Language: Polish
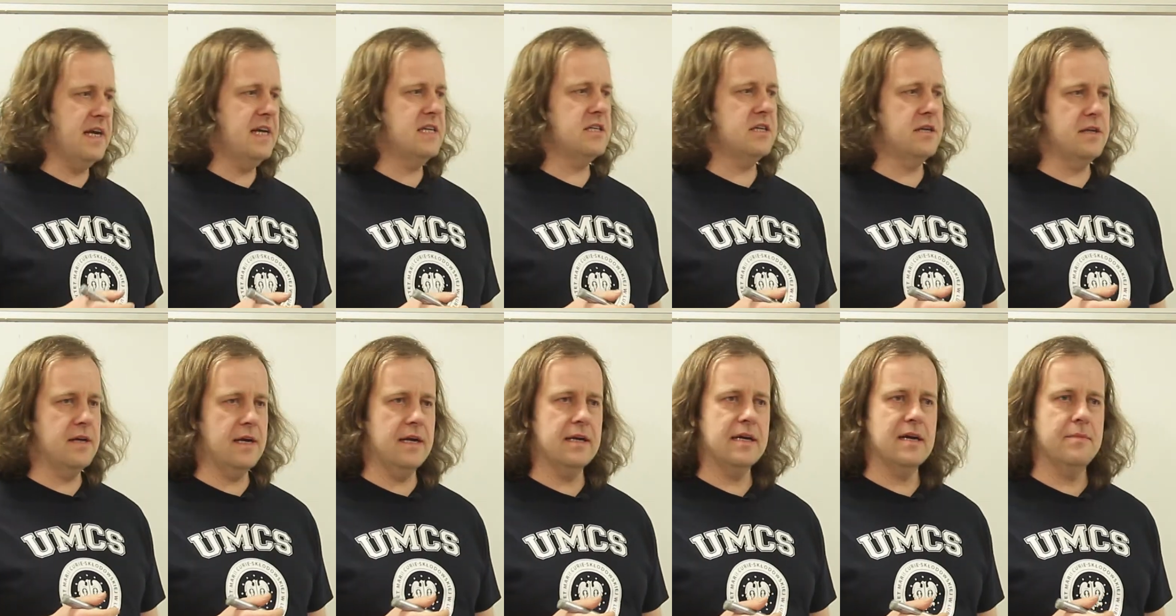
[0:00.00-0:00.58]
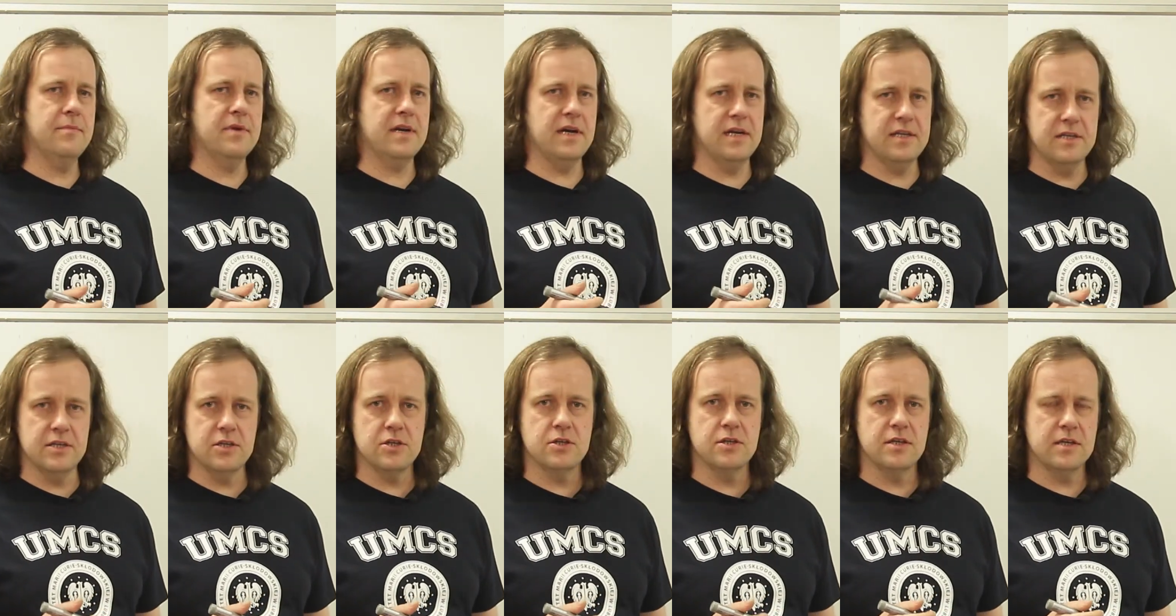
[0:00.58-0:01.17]
Czyli jeżeli
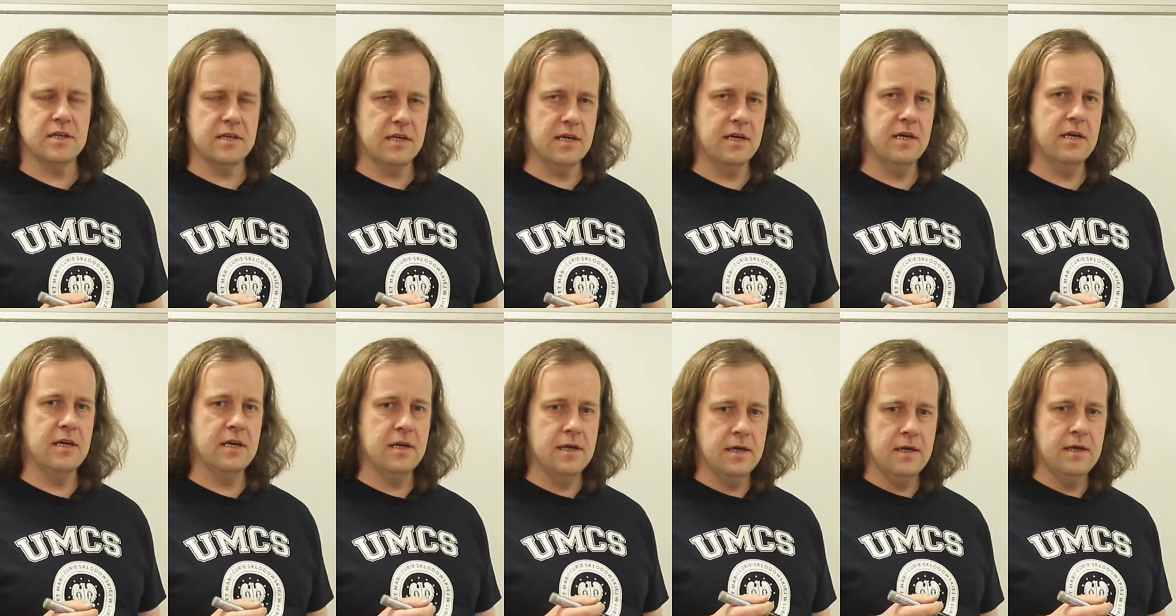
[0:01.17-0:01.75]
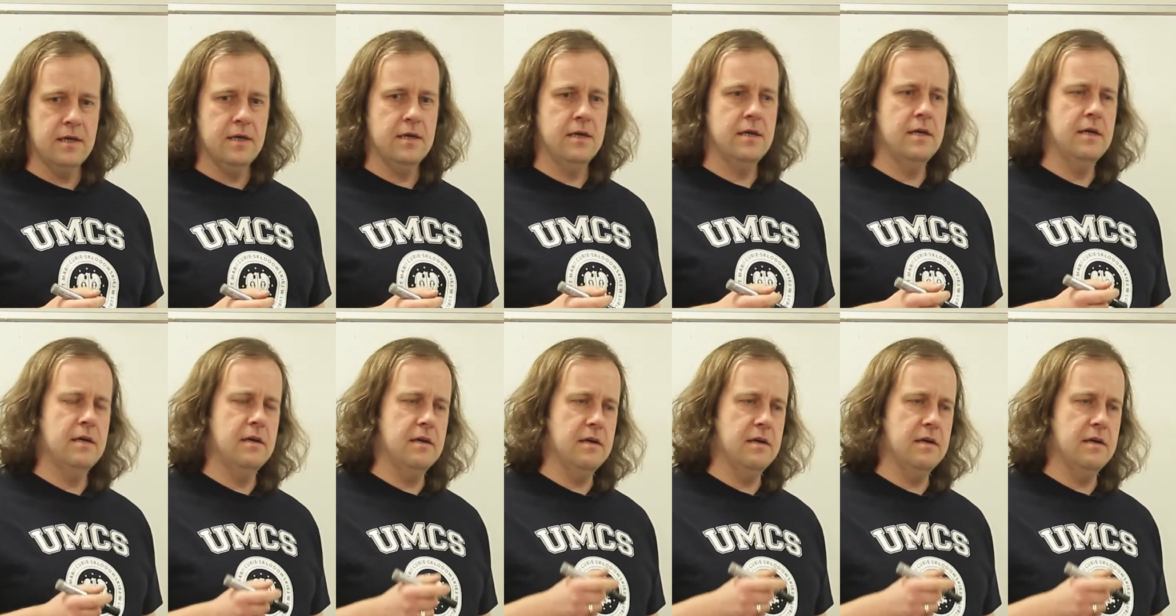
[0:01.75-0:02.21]
chcielibyśmy napisać